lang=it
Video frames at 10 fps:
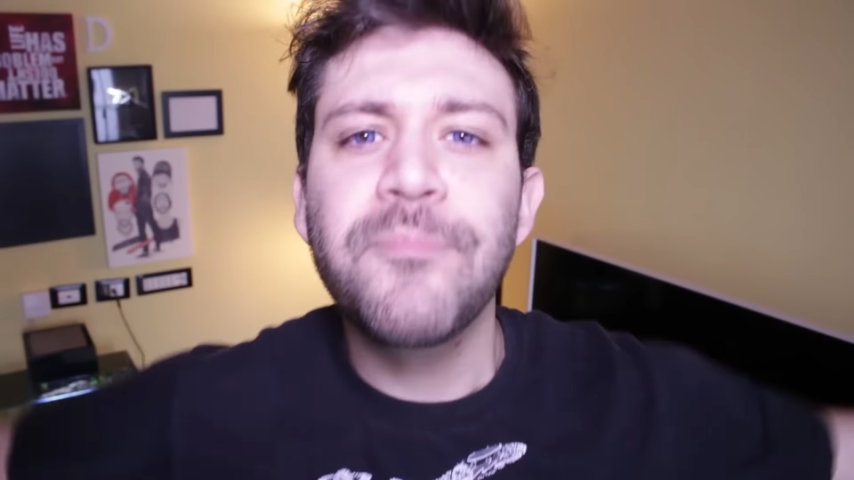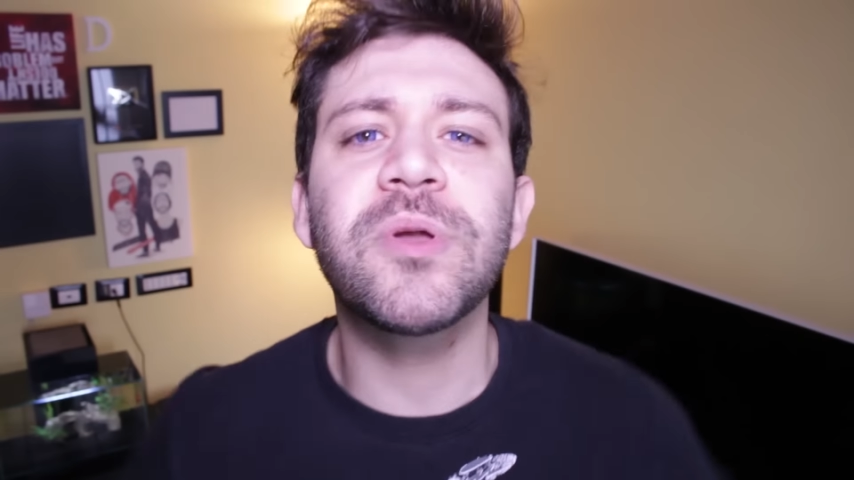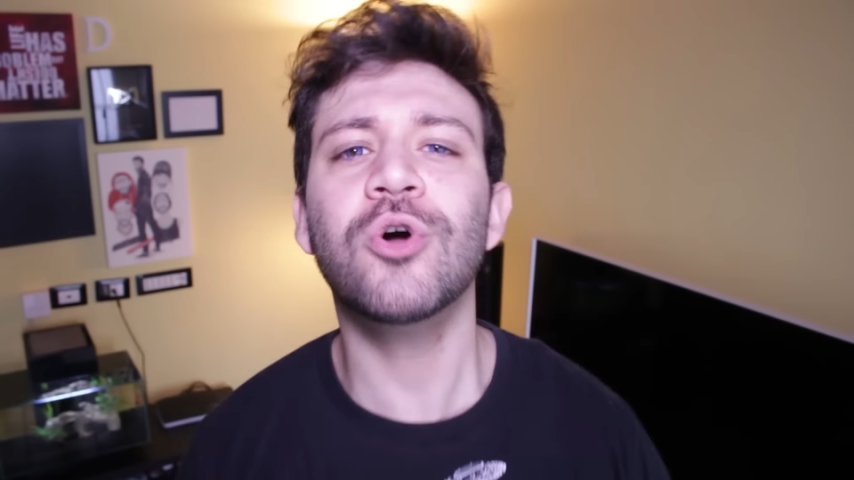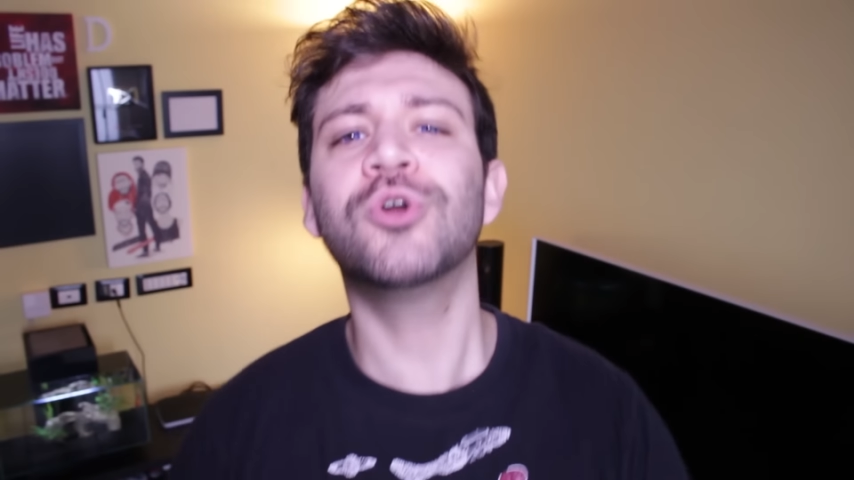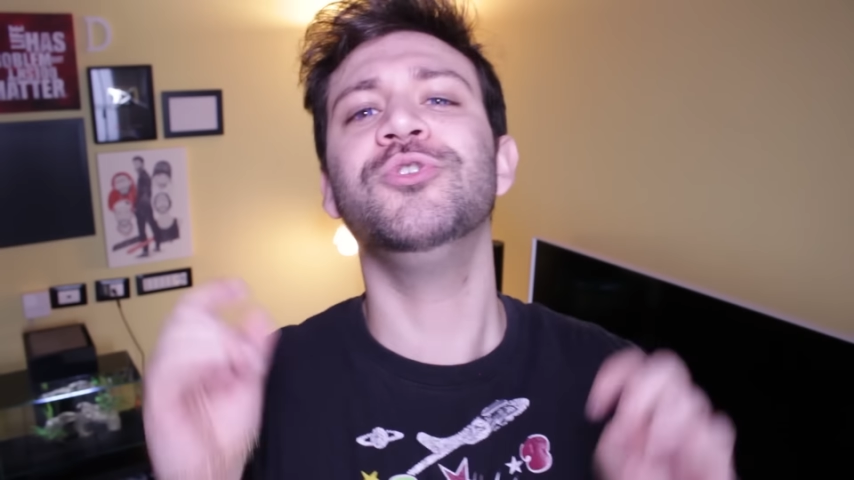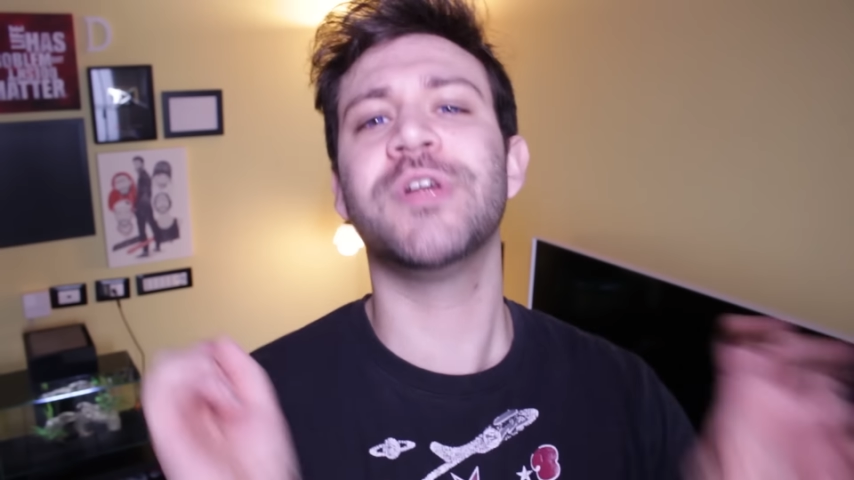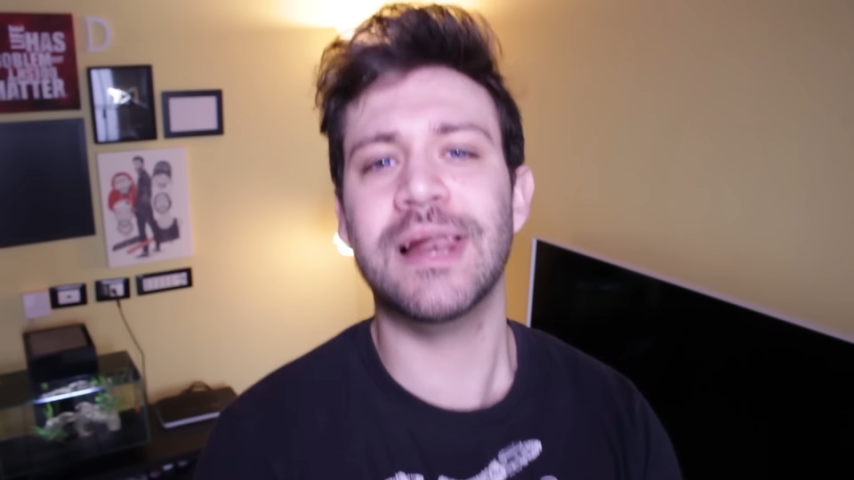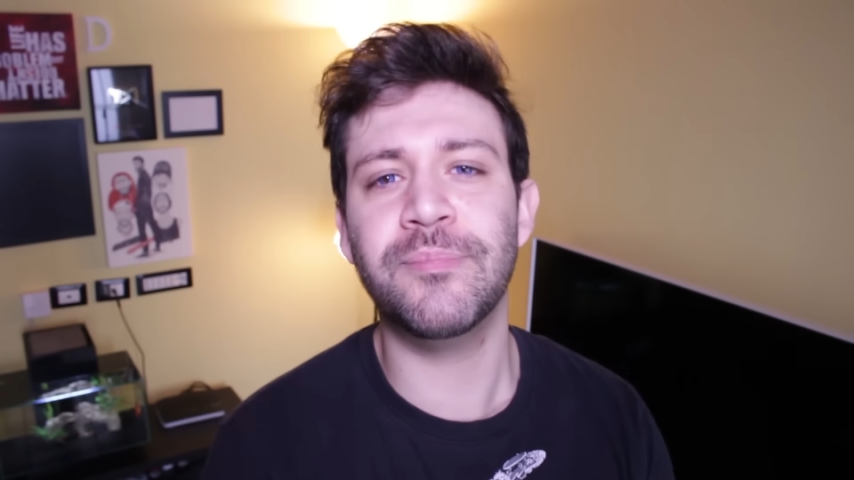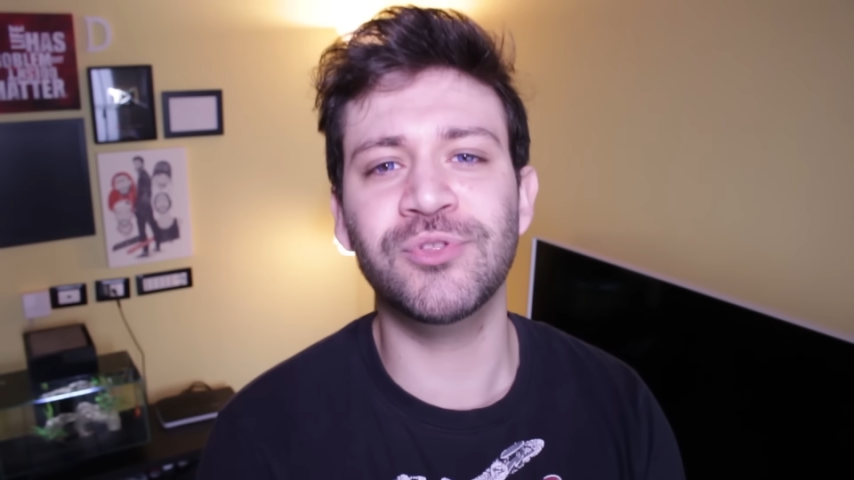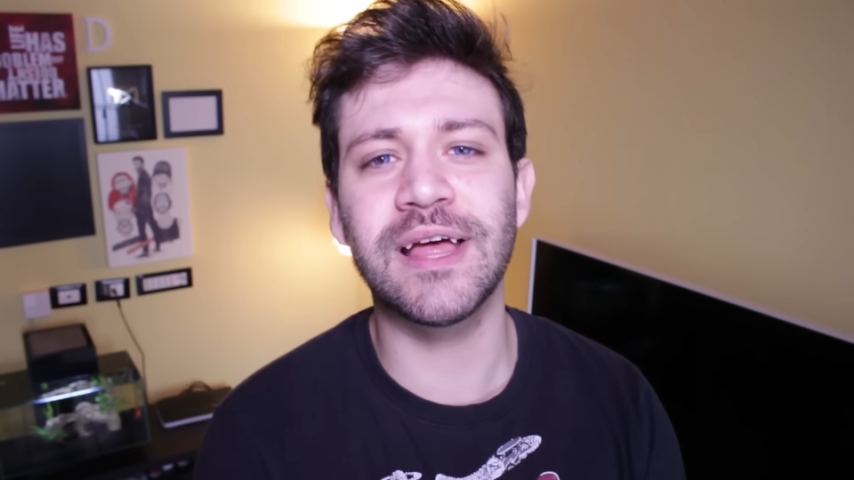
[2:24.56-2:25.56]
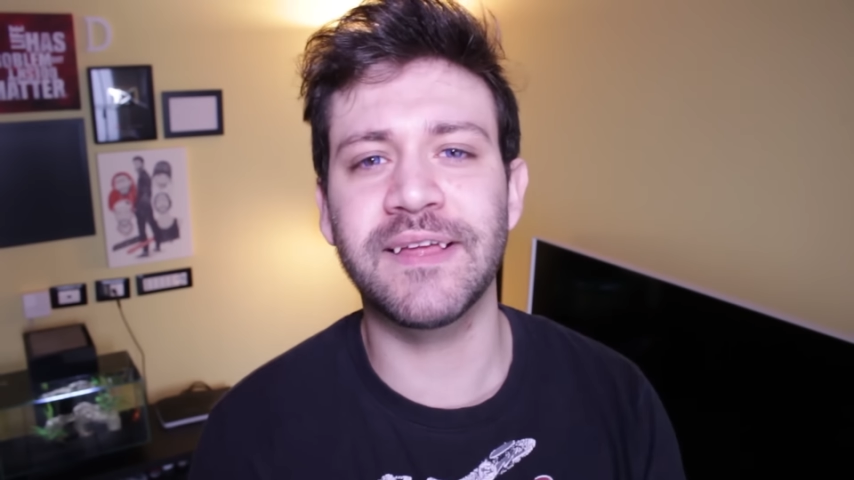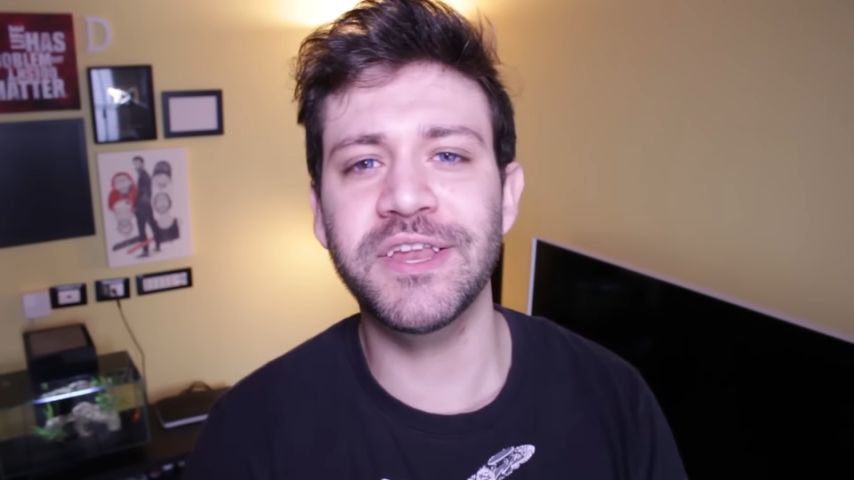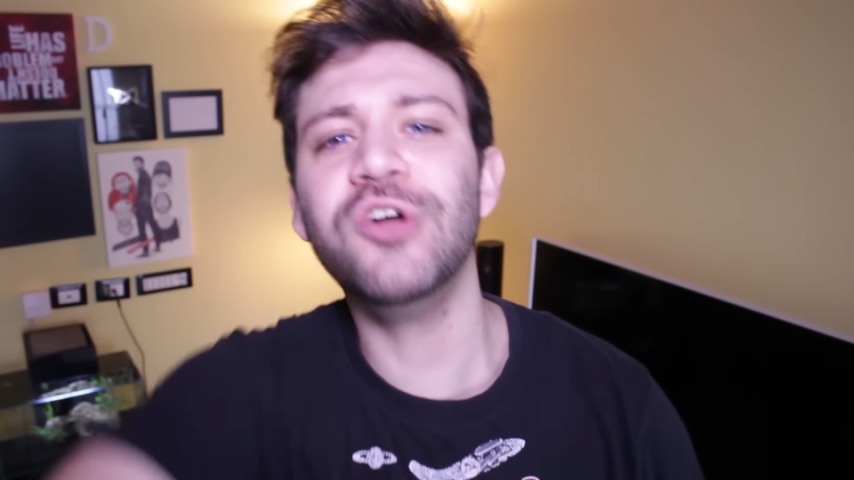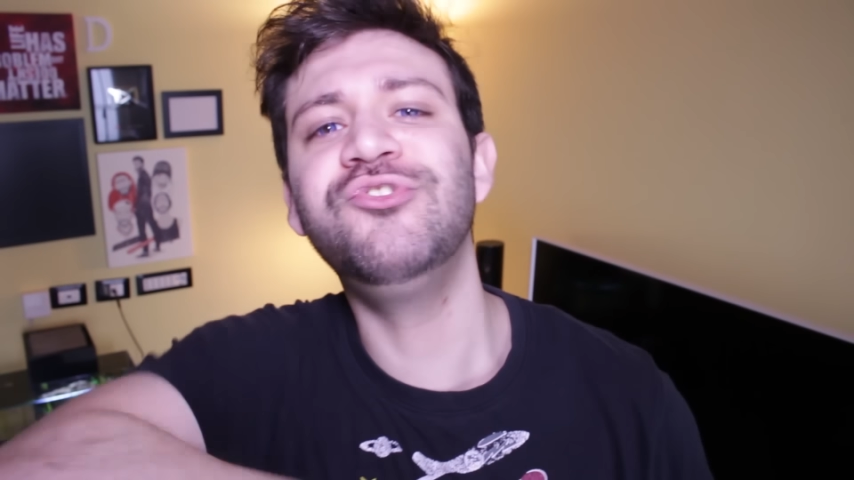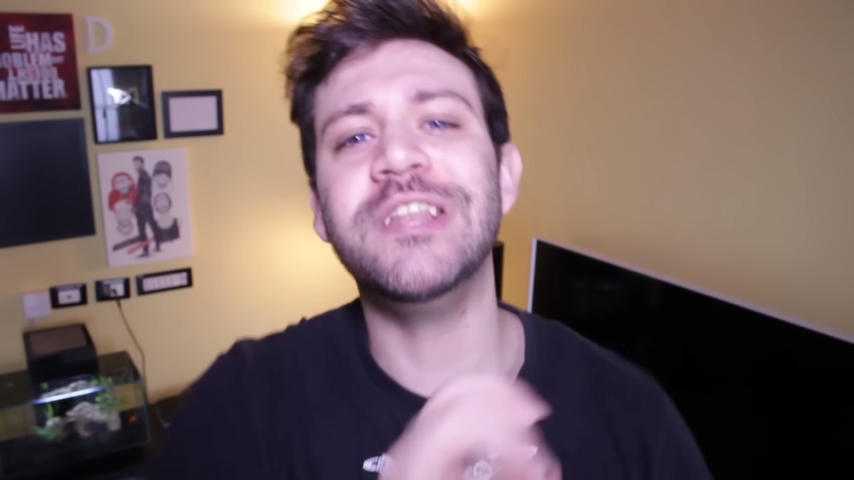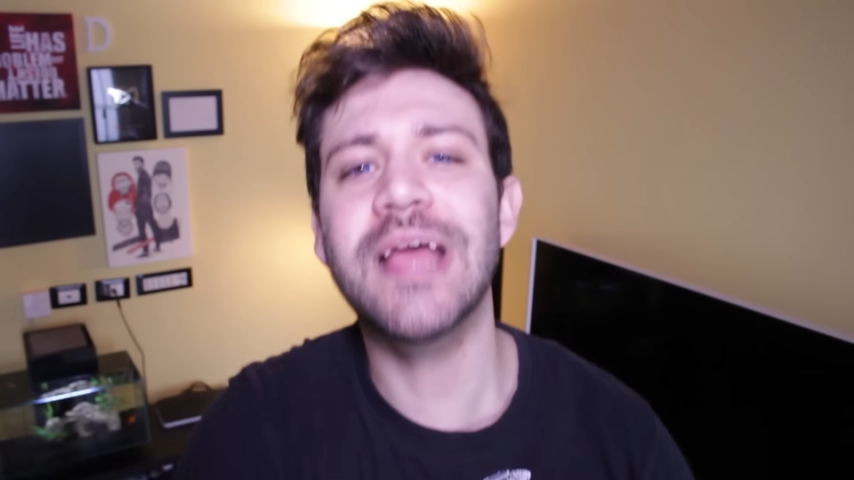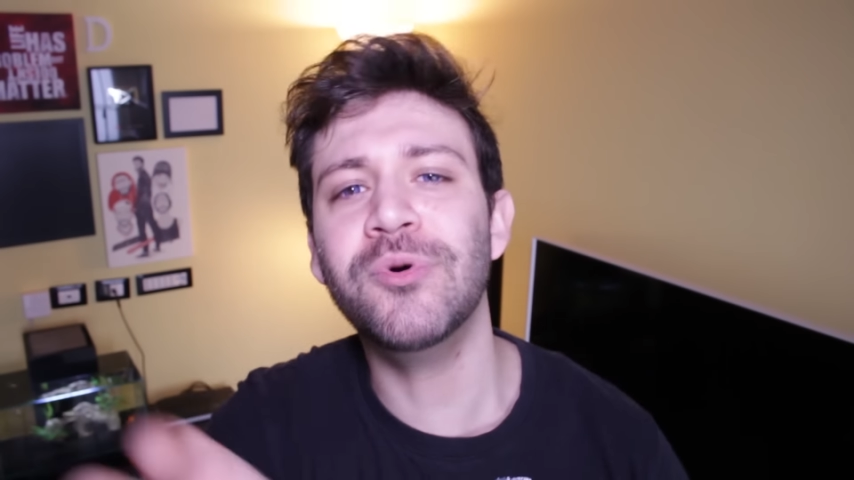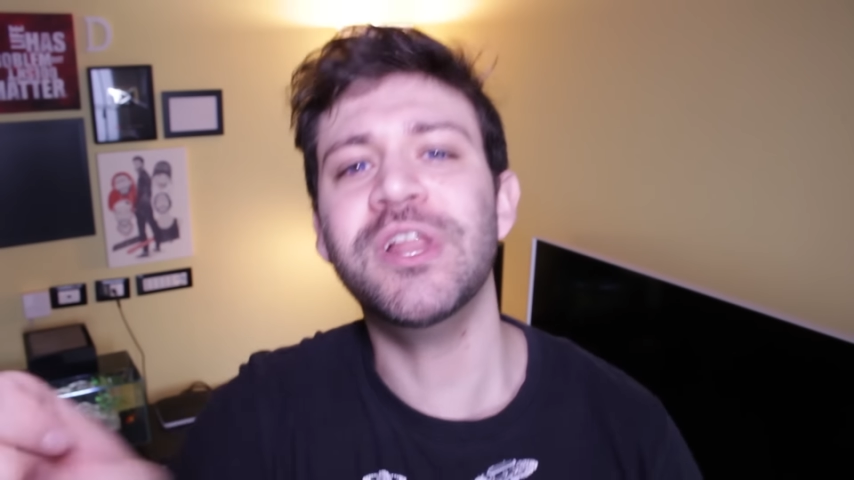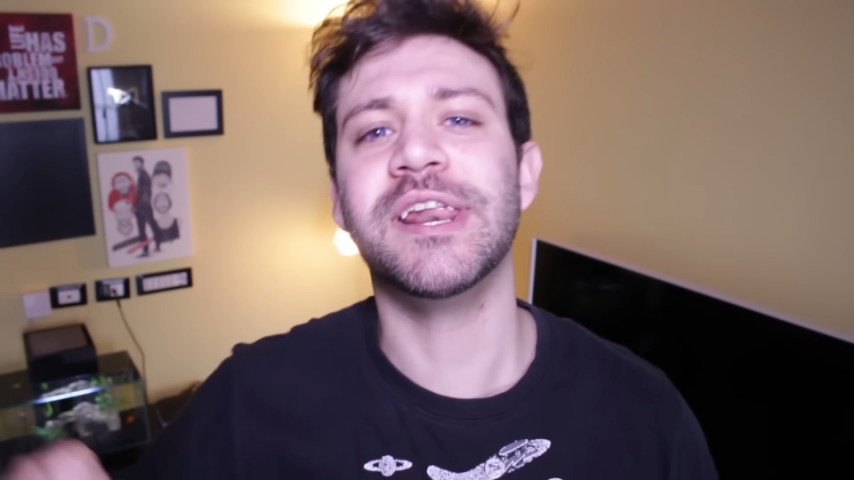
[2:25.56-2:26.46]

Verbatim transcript: E per concludere la puntata di oggi andiamo